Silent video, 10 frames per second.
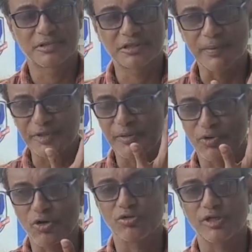চাপচাপ
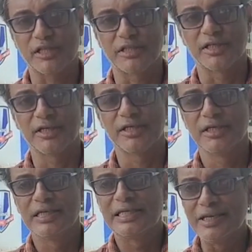রক্ত ডান দিকে
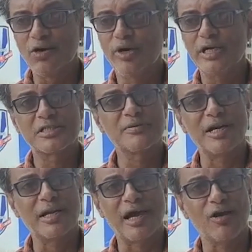কি হয়েছে বা
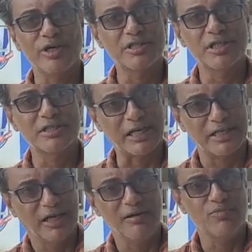না হয়েছে জানি
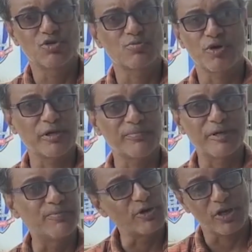না পোস্টমর্টেম
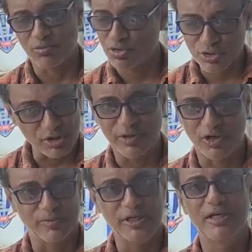রিপোর্টে অবশ্যই
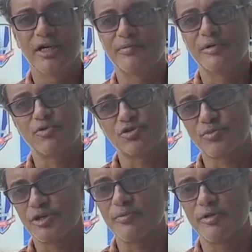বেরোবে আমরা
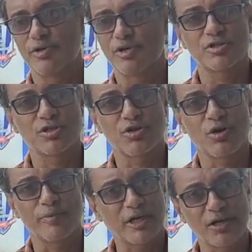পোস্টমর্টেম রিপোর্টের জন্য
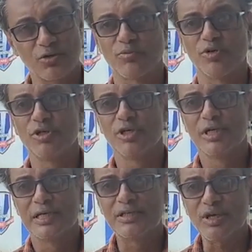অপেক্ষা করব
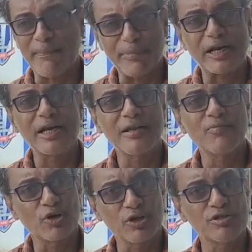কিন্তু অ্যাপারেন্টলি
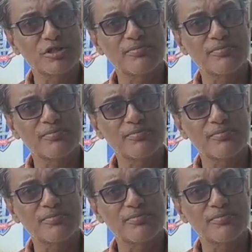মনে হচ্ছে